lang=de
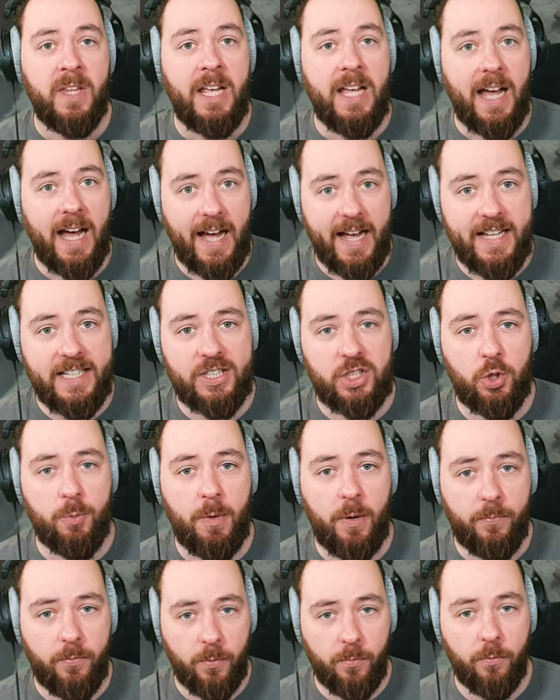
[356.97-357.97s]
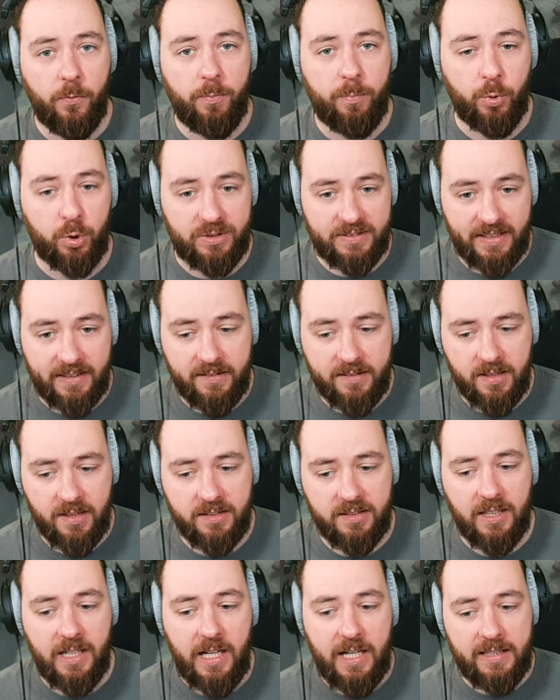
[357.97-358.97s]
1,5%
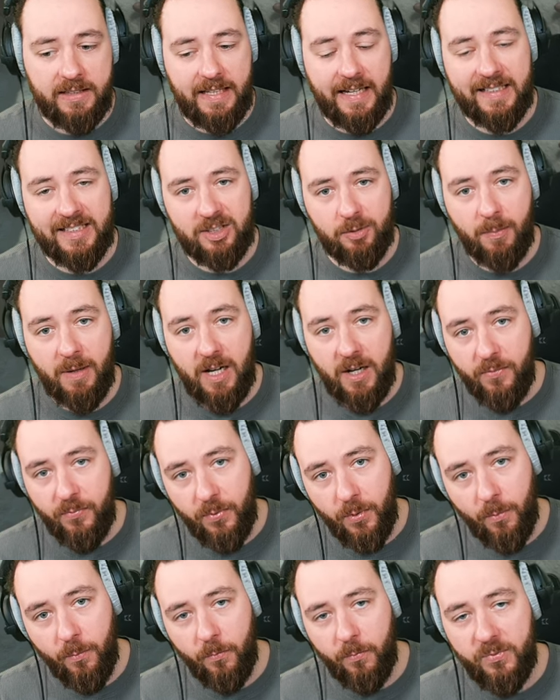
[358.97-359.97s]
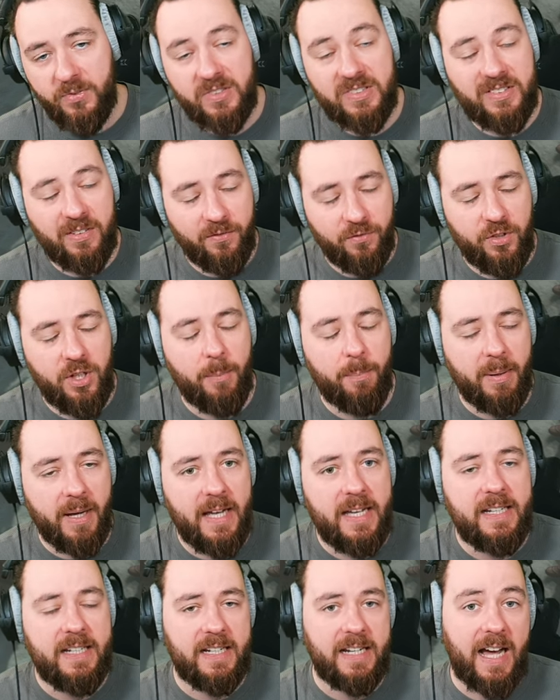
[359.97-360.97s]
hat das mal 5 sind wir bei
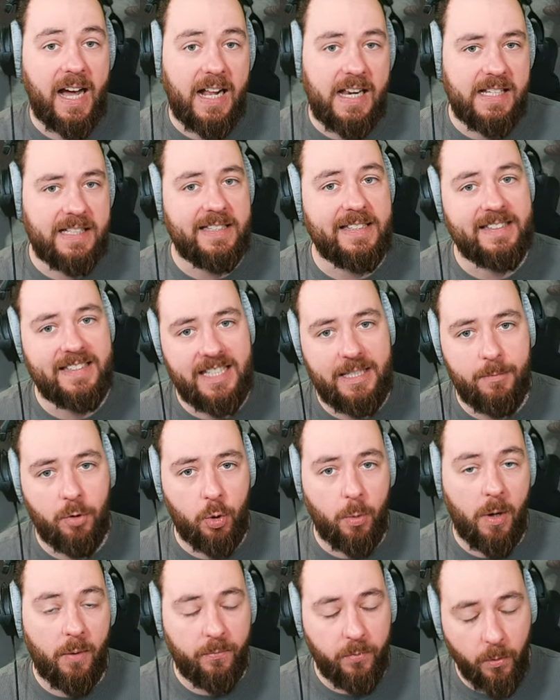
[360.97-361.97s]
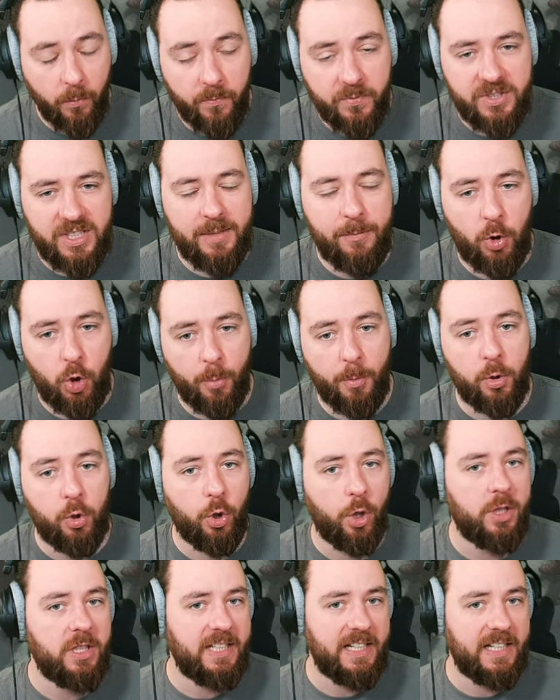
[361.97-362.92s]
den alten 7,5, 7,9, je